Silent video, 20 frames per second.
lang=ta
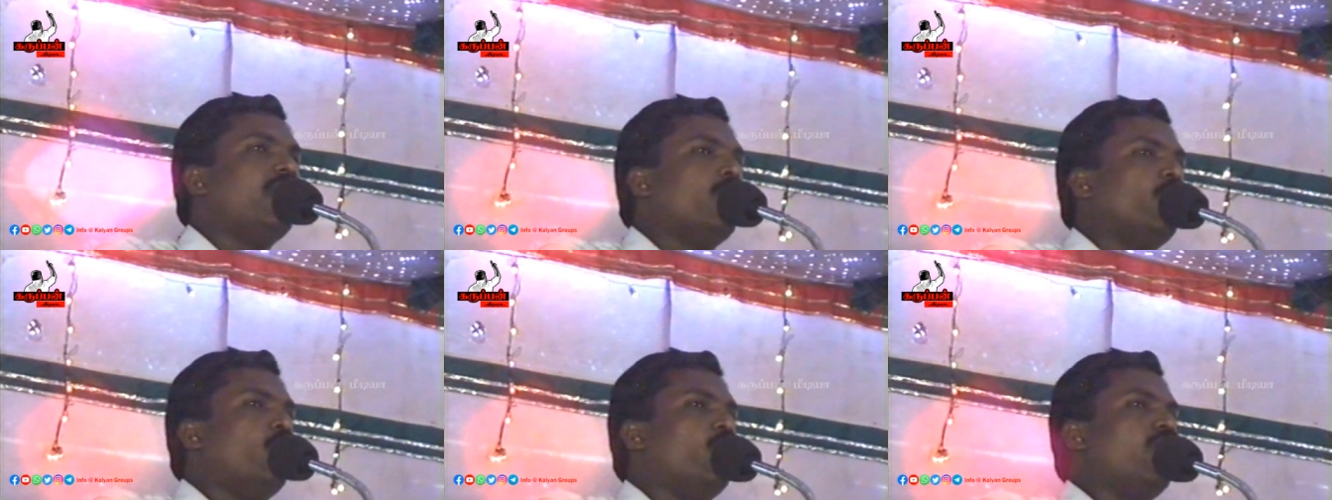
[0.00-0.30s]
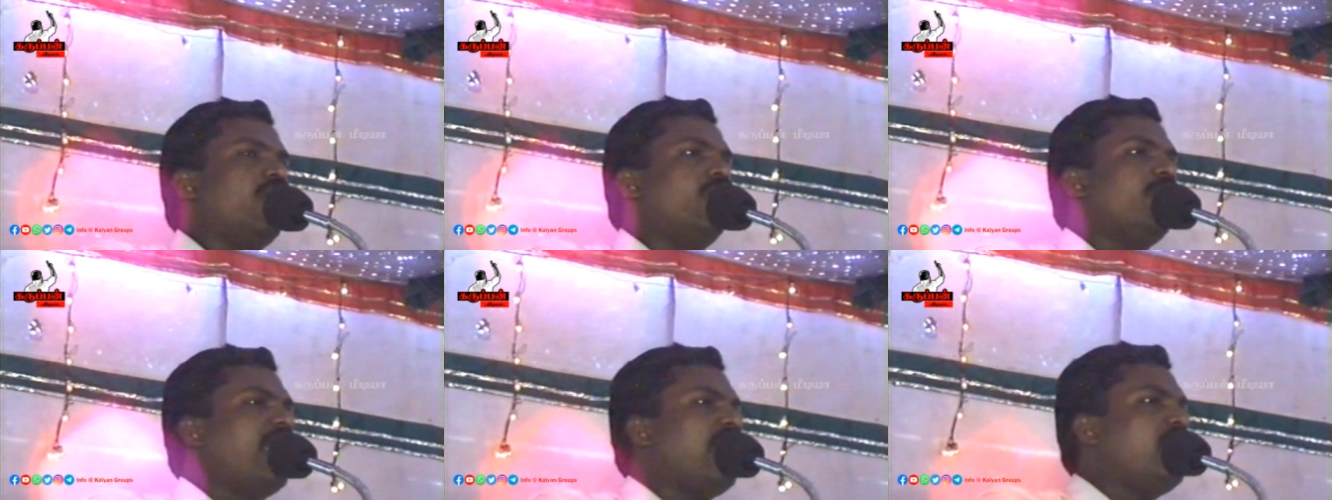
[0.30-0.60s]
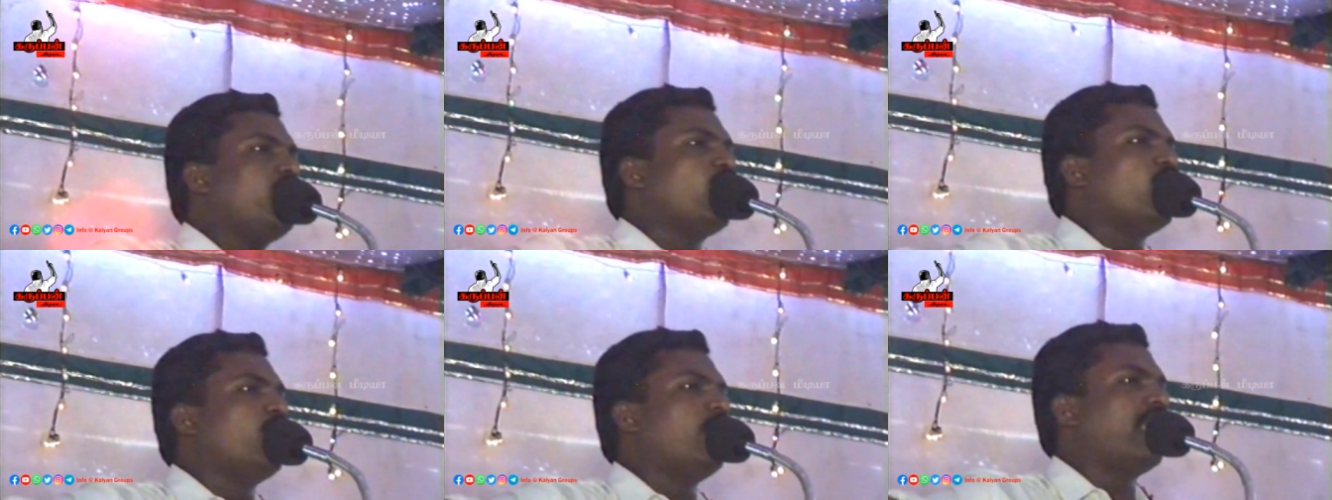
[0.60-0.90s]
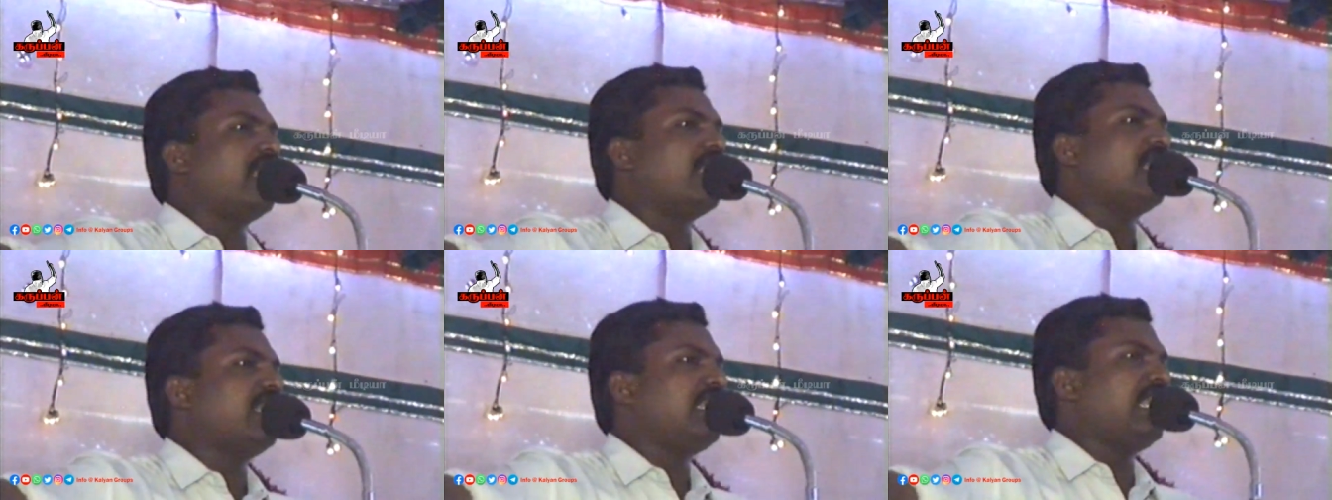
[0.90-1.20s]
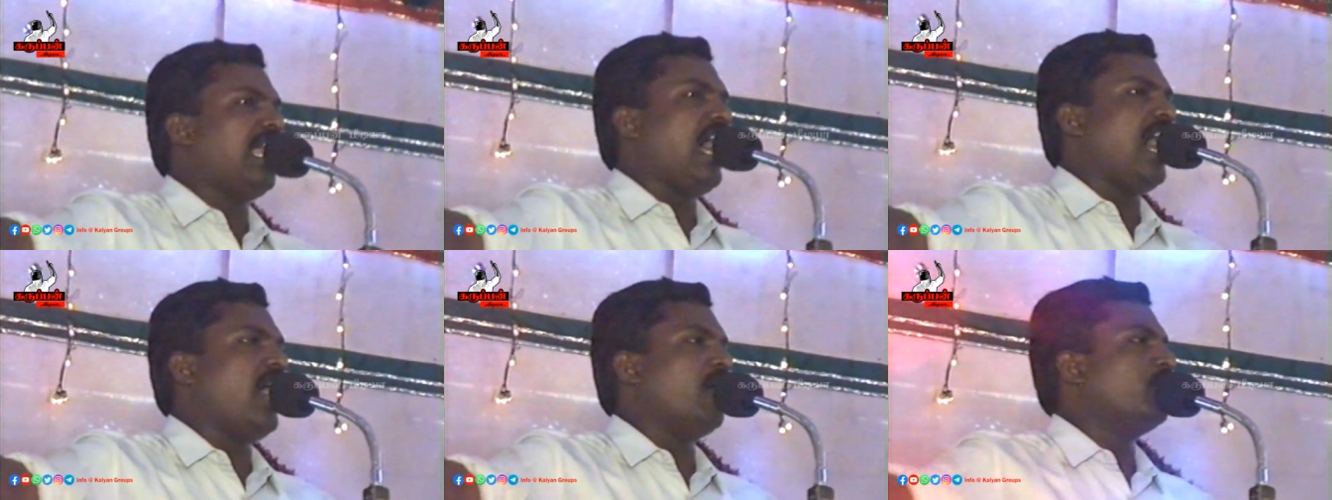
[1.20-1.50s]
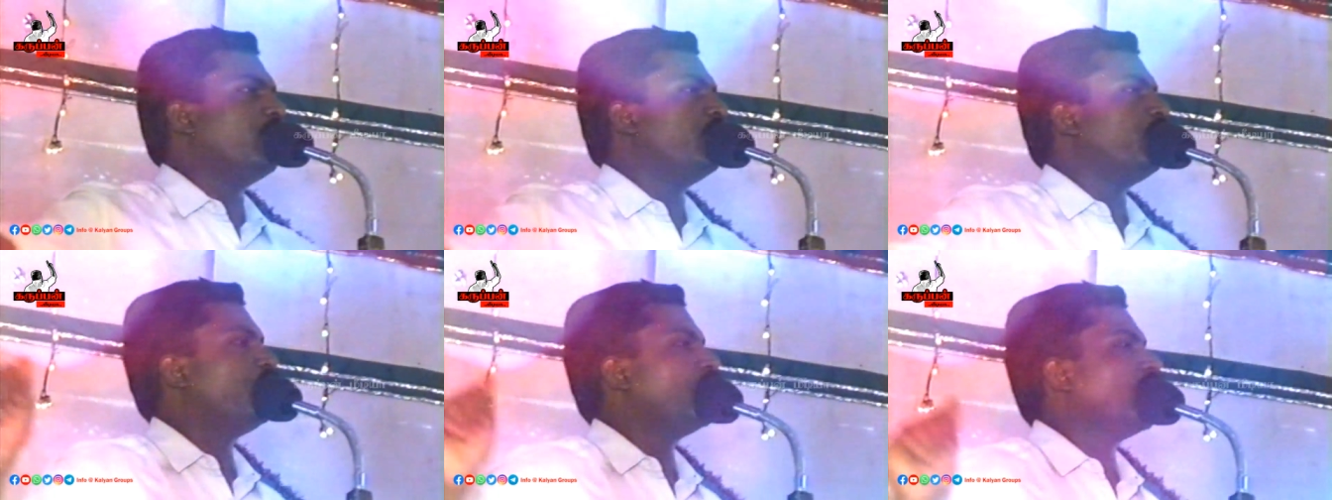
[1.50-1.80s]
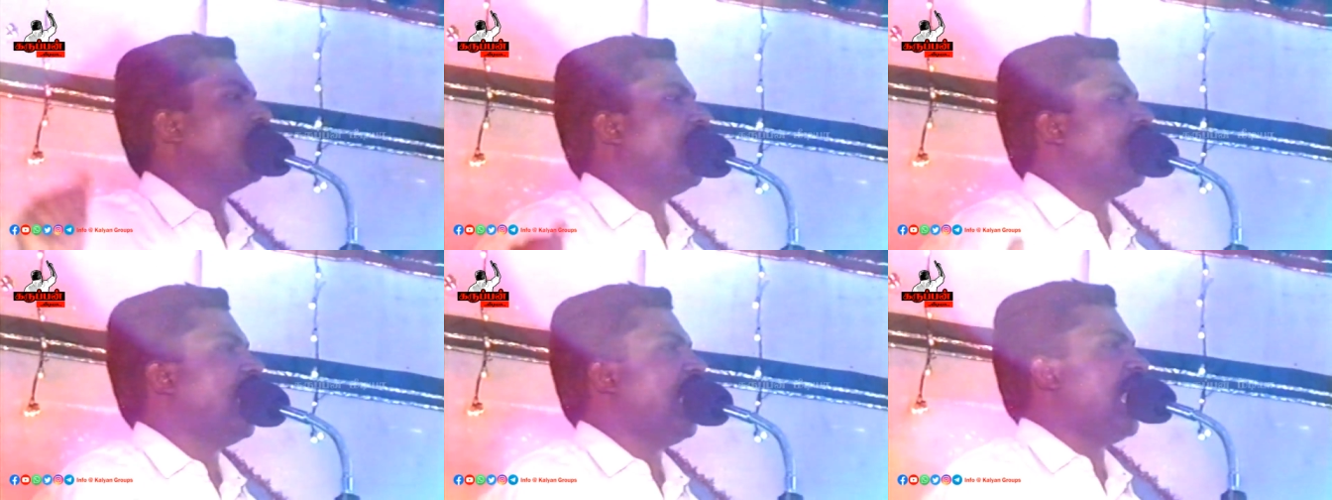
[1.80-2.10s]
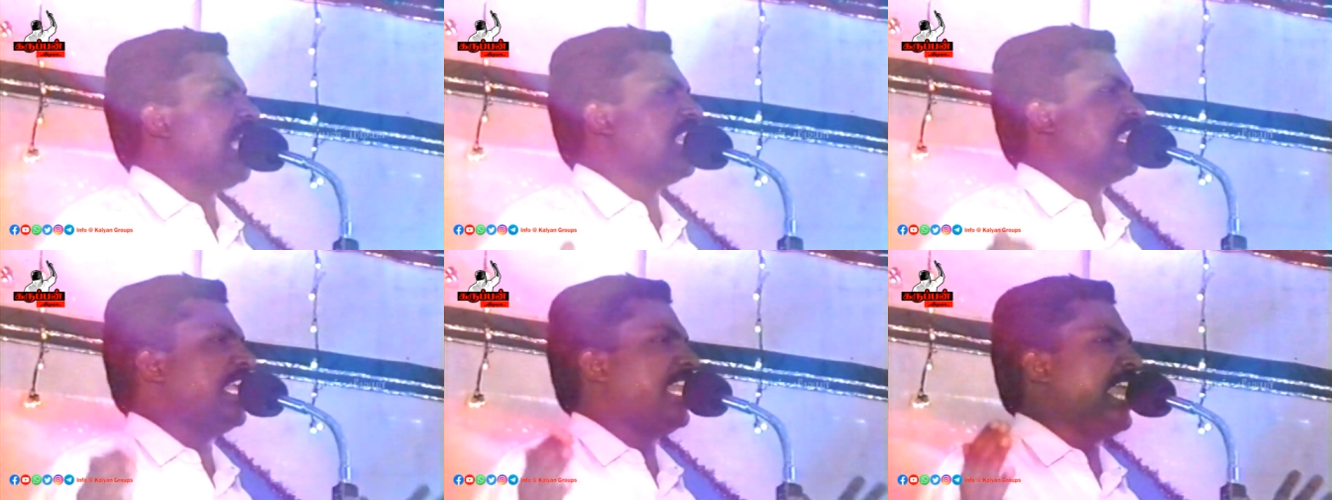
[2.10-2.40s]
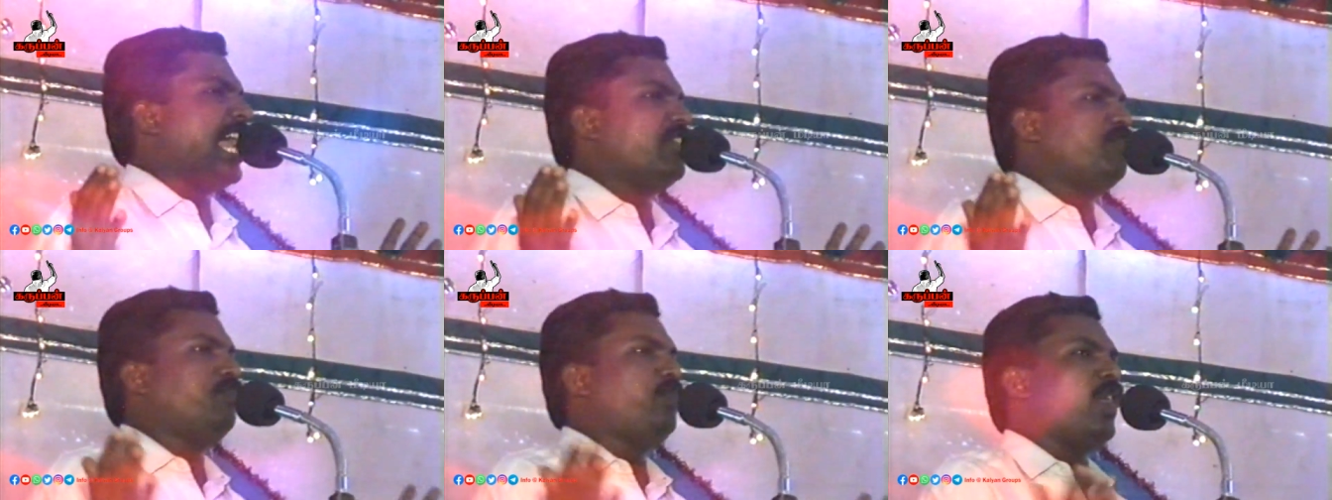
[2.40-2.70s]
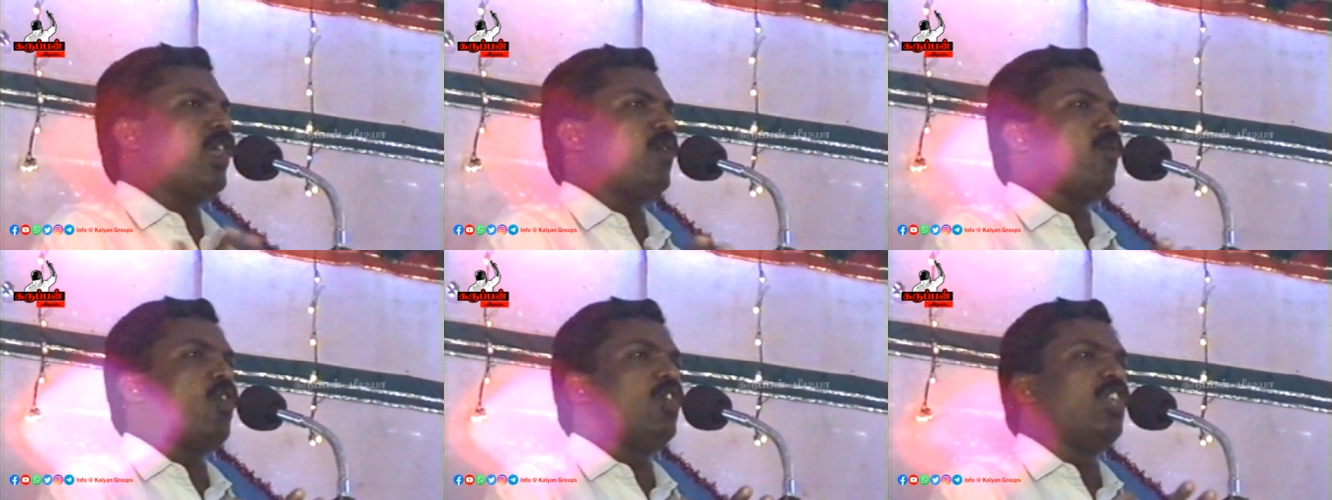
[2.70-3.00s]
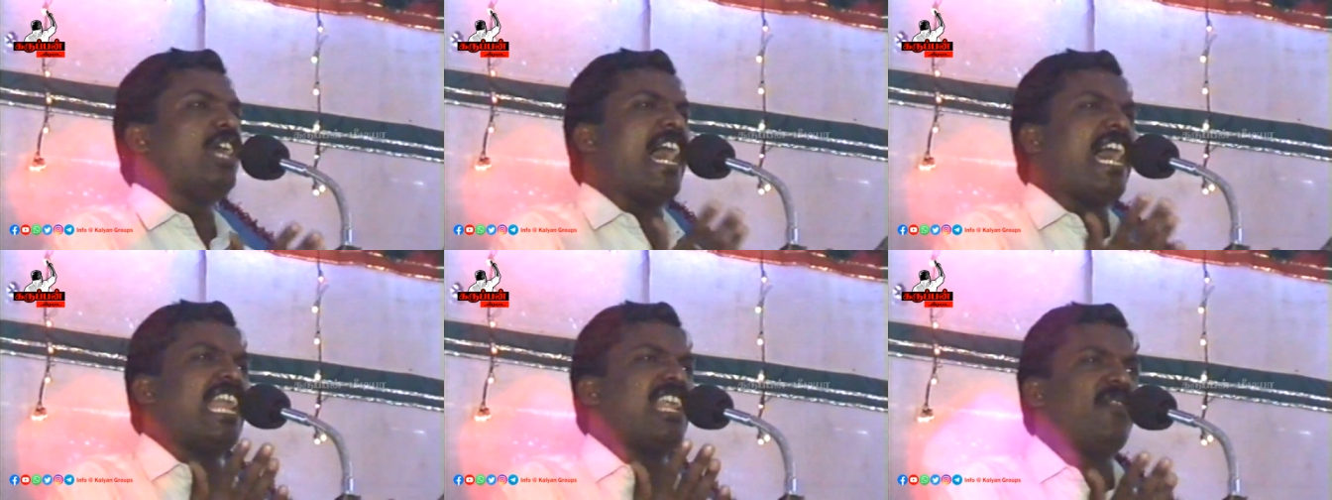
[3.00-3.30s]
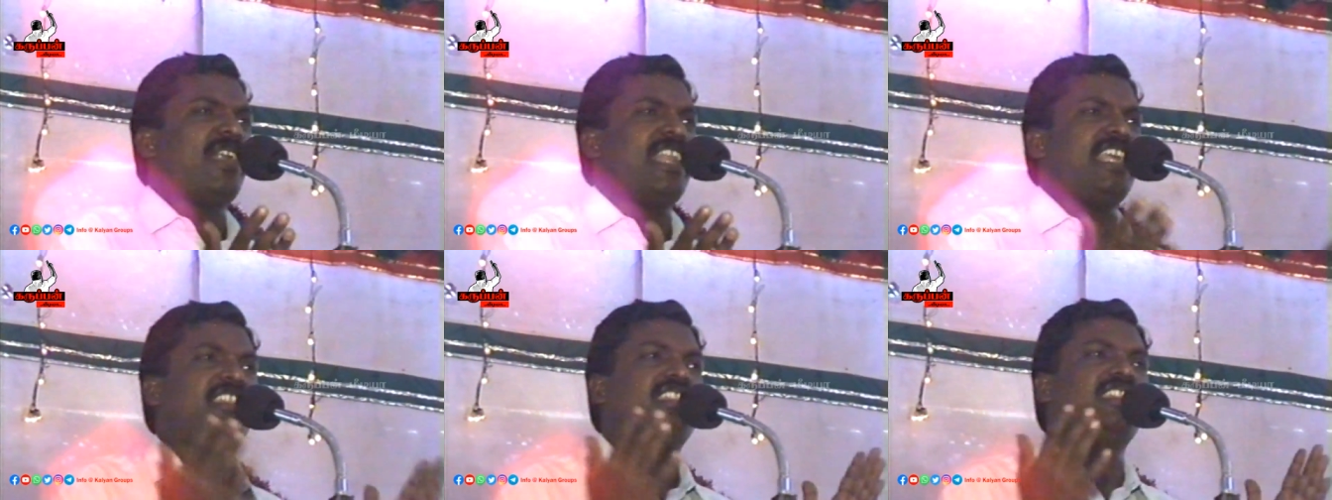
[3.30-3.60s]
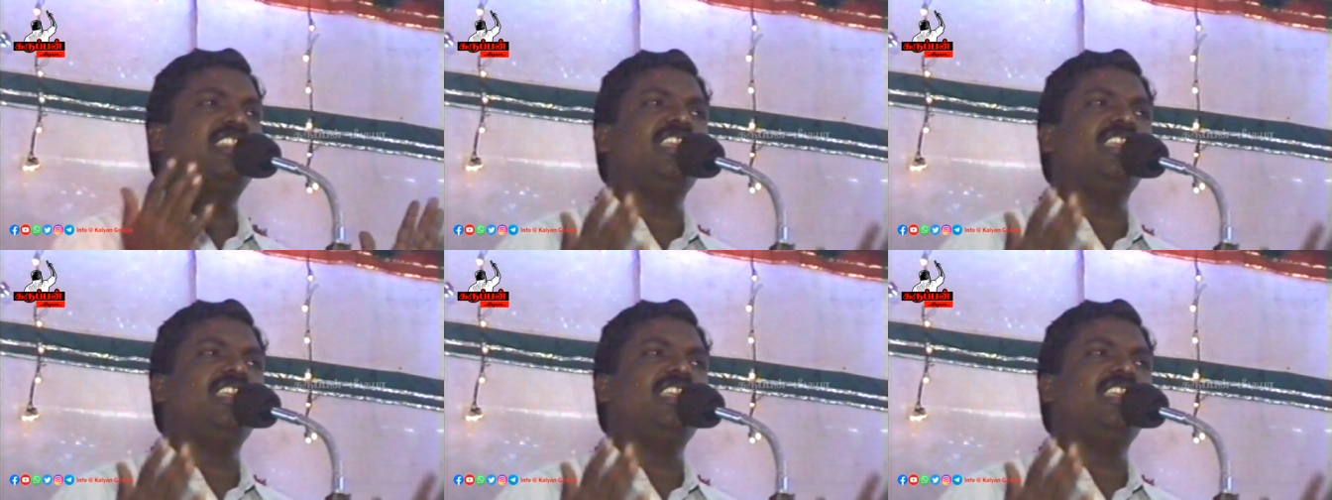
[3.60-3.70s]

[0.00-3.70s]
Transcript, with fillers: ஒருவரை ஒருவர் நாம் அந்த நட்புறவோடு அரவணைத்து